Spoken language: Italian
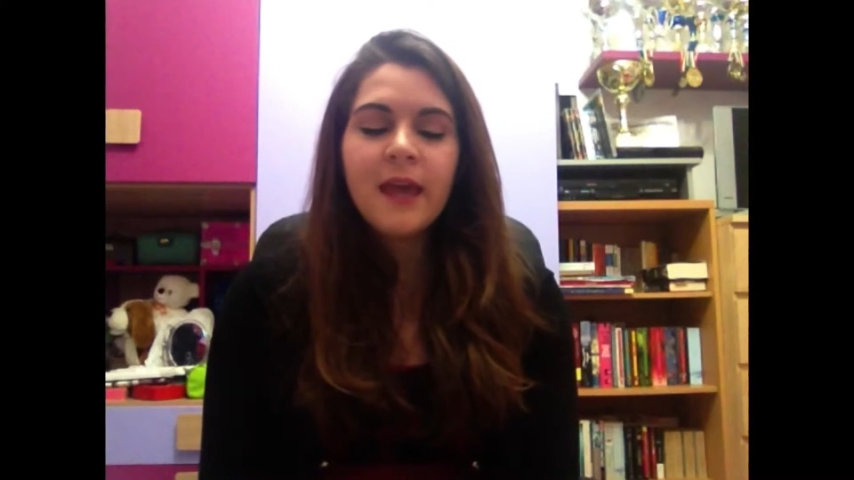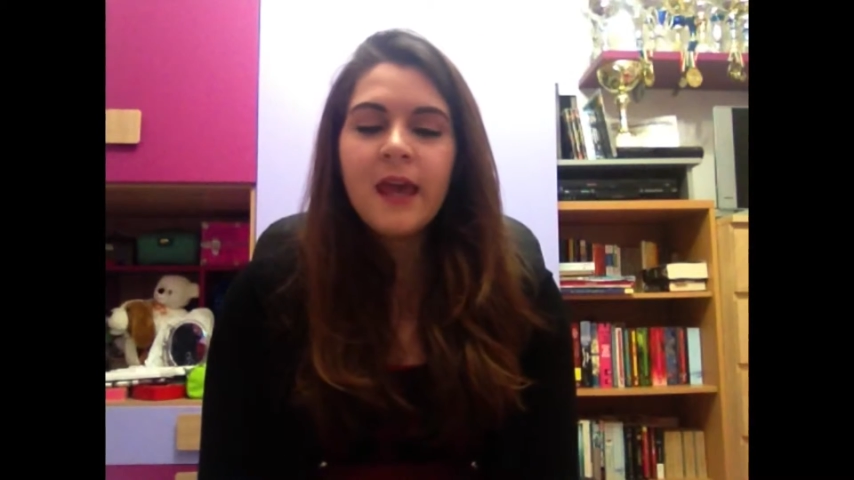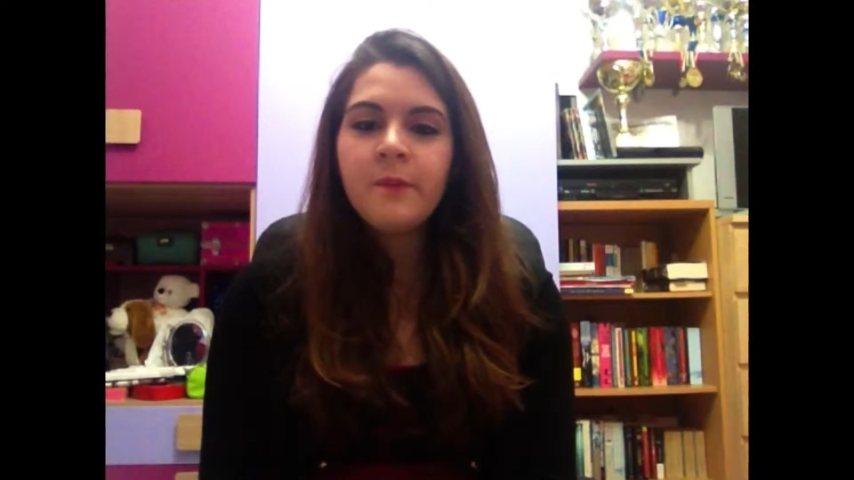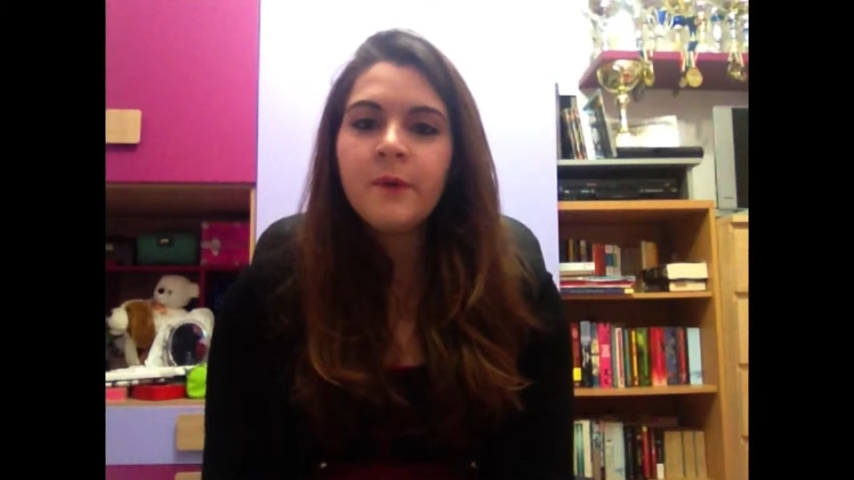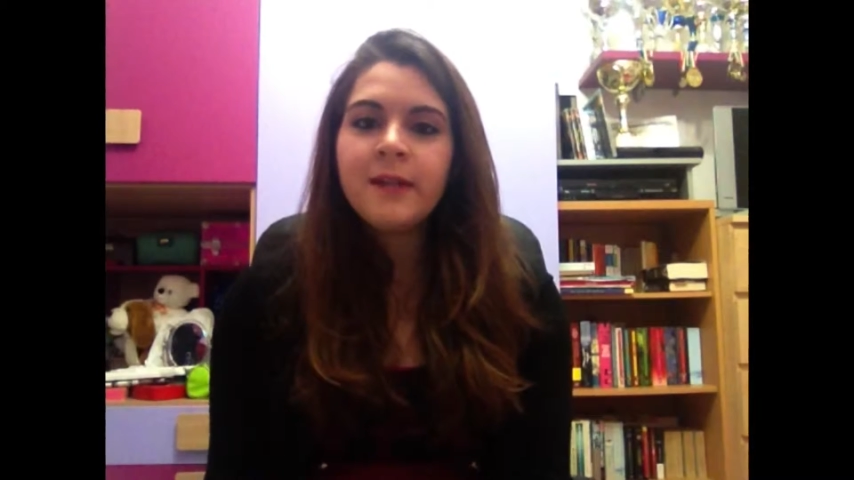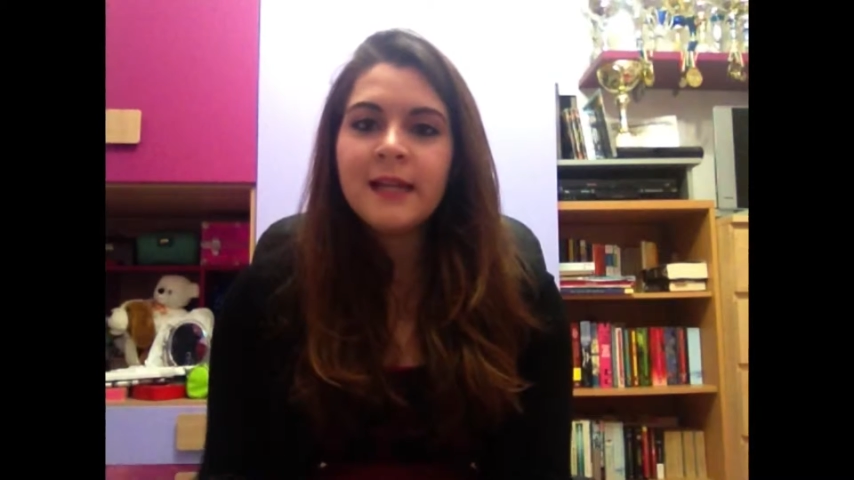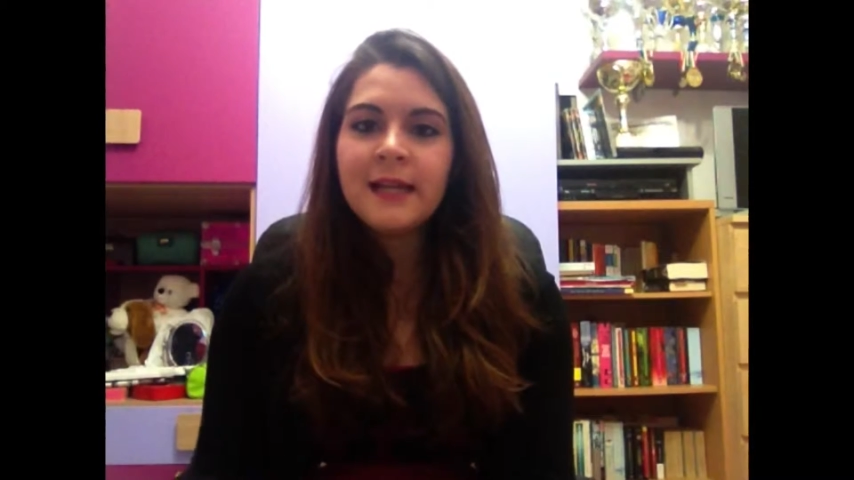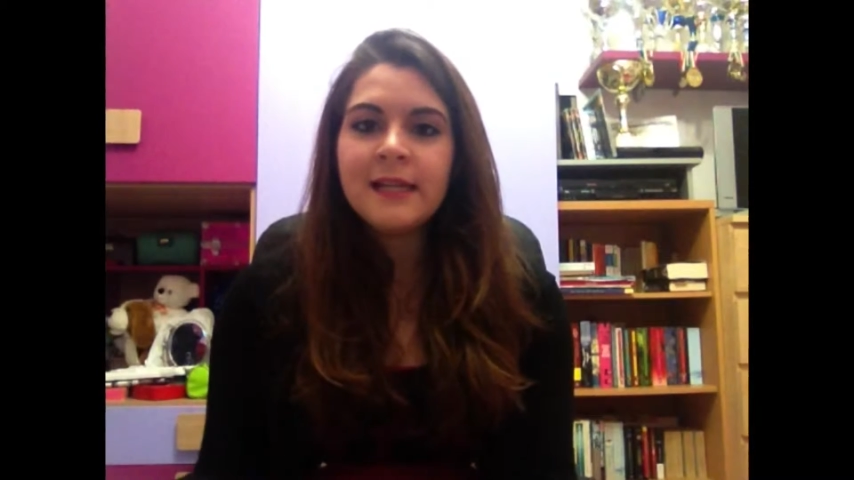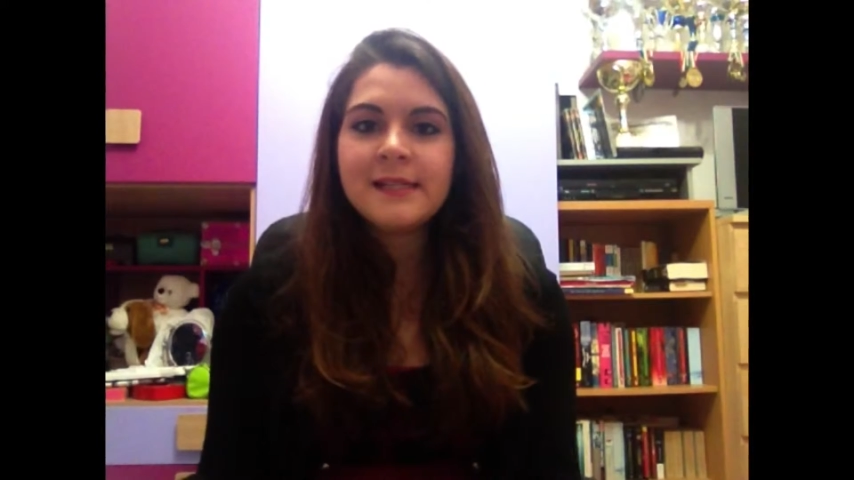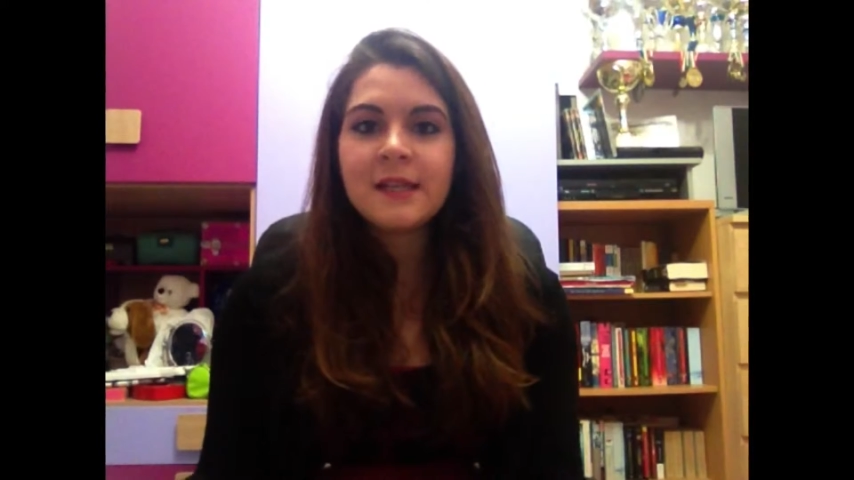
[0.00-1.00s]
e poi da lì
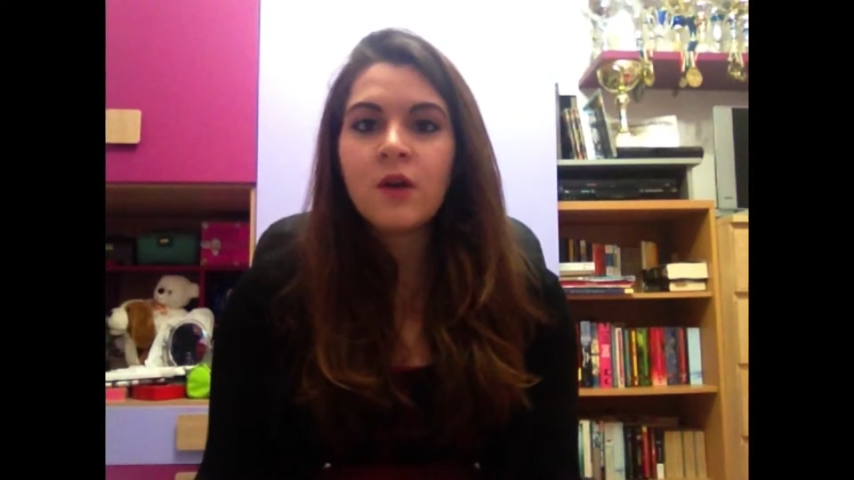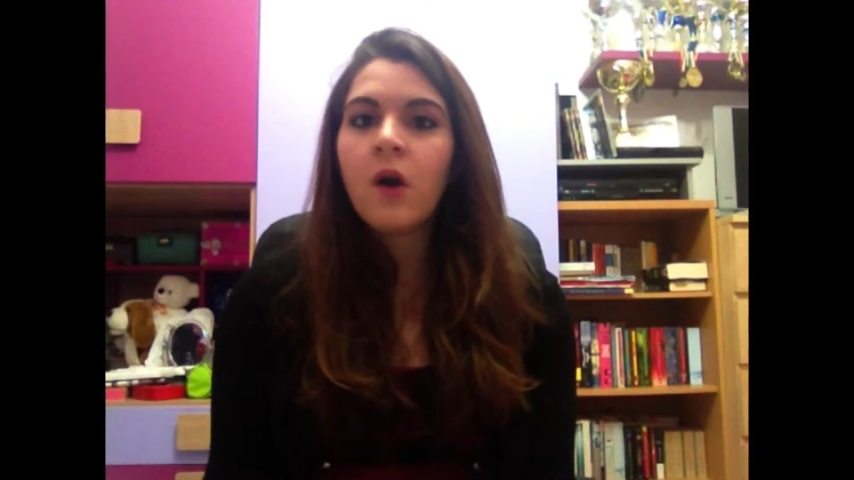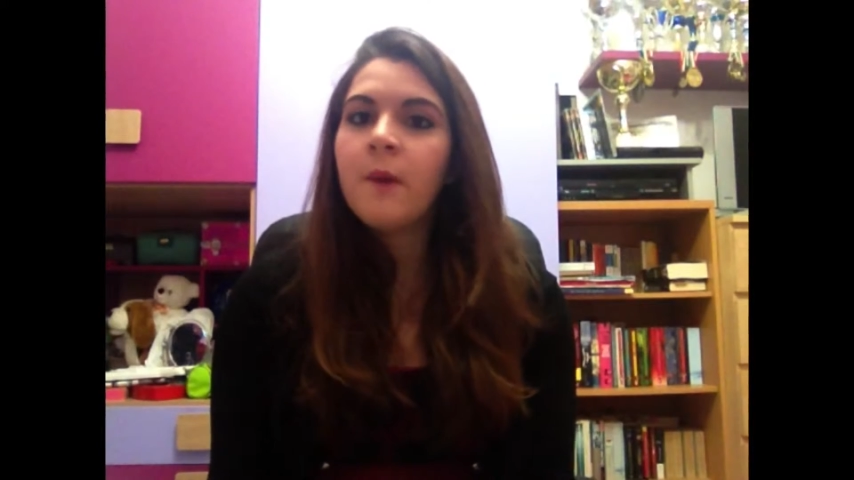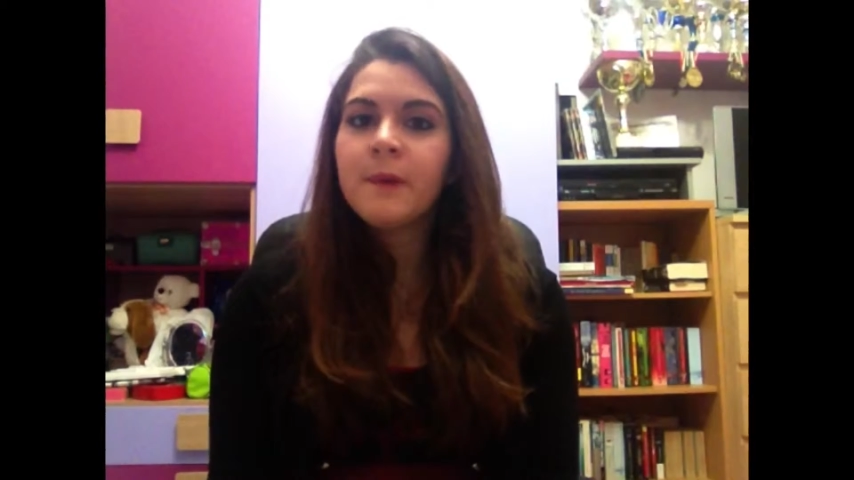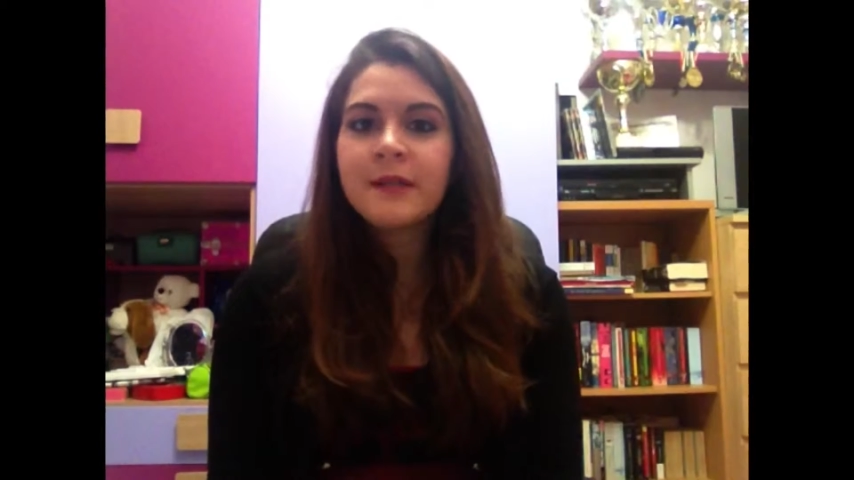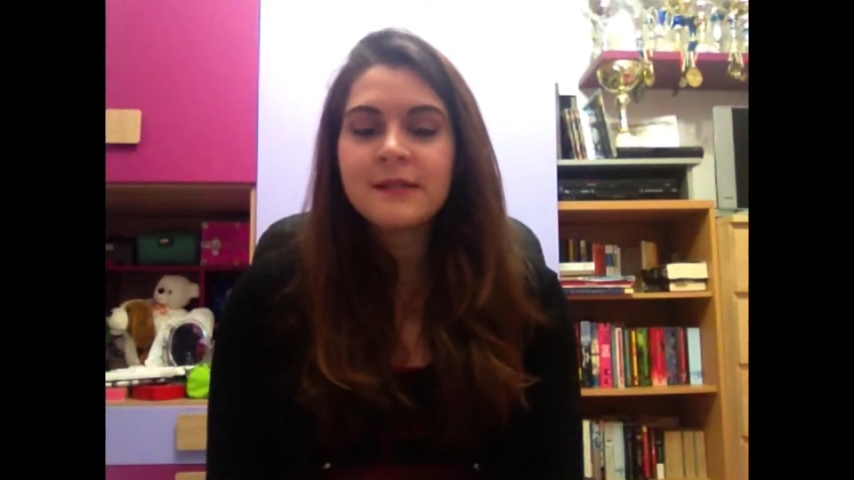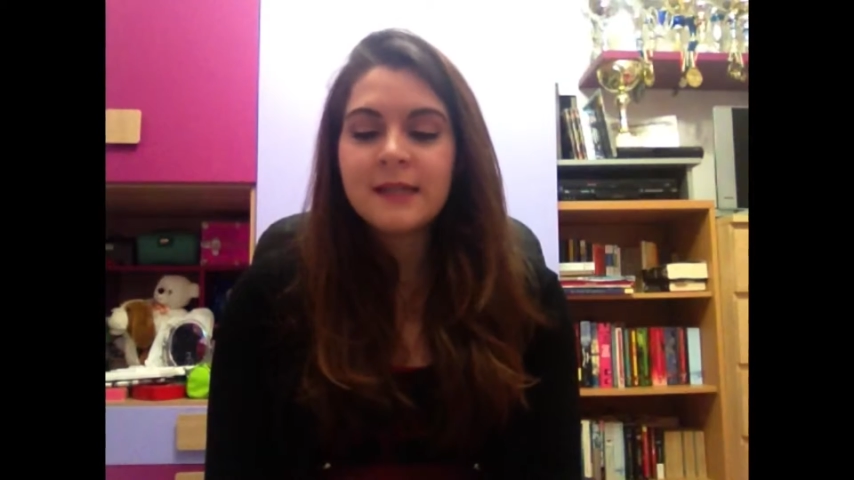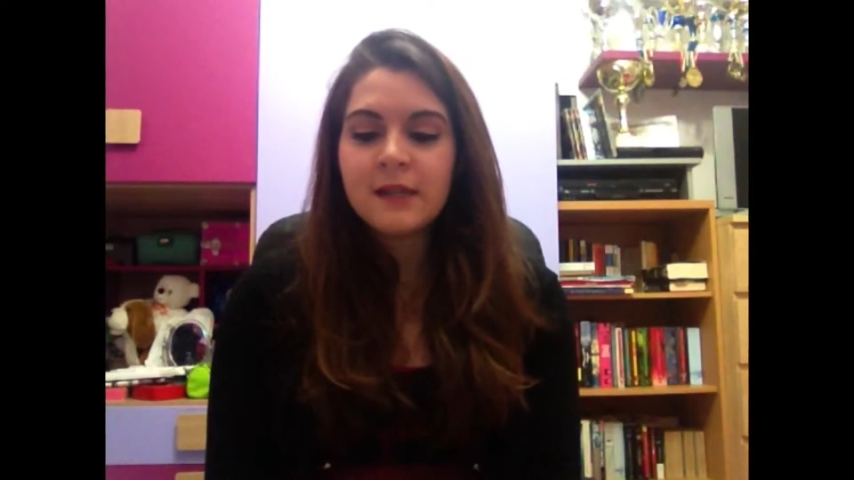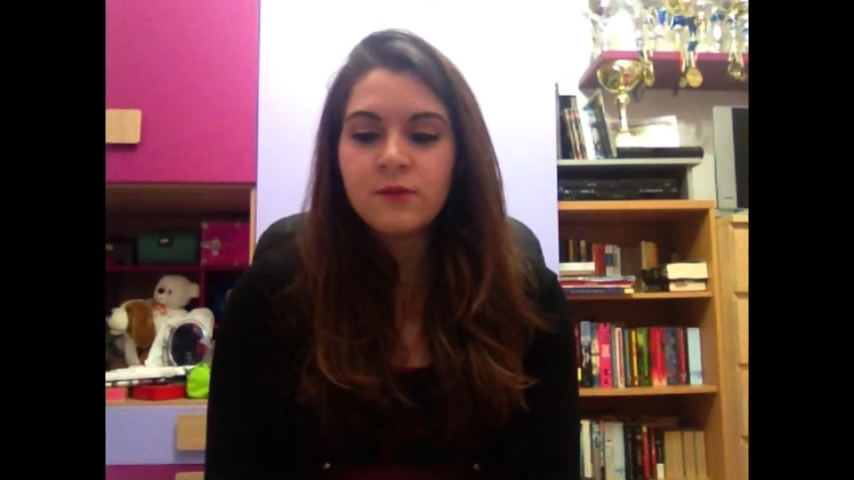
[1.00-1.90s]
iniziano a pranzare